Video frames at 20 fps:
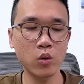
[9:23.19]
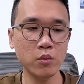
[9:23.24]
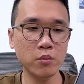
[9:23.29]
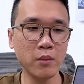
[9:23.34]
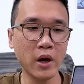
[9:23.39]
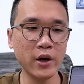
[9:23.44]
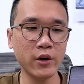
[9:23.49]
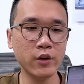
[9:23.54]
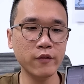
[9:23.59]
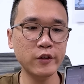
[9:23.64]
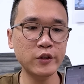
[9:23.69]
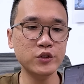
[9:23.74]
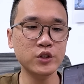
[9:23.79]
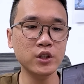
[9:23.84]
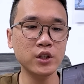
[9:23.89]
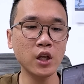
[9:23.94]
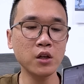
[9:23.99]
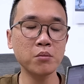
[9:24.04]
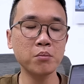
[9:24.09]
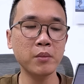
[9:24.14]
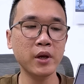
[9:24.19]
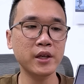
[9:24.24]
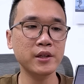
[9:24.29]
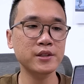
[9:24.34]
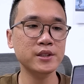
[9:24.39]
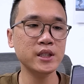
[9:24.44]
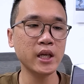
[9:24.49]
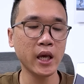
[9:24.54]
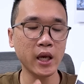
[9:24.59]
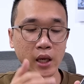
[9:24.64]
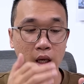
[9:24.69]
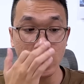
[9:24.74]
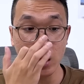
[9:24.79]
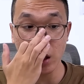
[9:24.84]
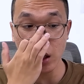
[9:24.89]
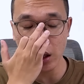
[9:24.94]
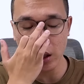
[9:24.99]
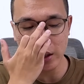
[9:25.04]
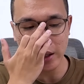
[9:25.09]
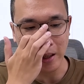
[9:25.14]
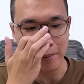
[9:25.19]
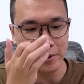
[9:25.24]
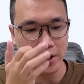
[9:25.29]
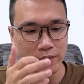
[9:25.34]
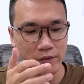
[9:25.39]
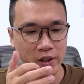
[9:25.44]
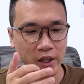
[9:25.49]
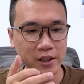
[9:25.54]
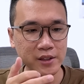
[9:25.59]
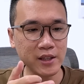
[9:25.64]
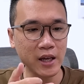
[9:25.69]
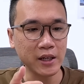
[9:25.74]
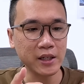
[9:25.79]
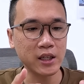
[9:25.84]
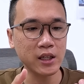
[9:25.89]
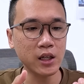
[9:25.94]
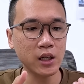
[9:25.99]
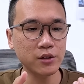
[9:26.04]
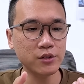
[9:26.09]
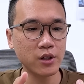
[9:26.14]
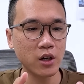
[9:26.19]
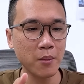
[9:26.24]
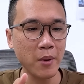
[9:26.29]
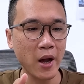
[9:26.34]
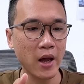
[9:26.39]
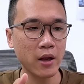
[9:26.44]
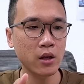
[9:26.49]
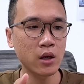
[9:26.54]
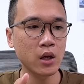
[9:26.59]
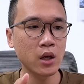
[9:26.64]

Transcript: Bài review chi tiết mình sẽ ờ, cảm nhận và đánh giá kỹ hơn cho các bạn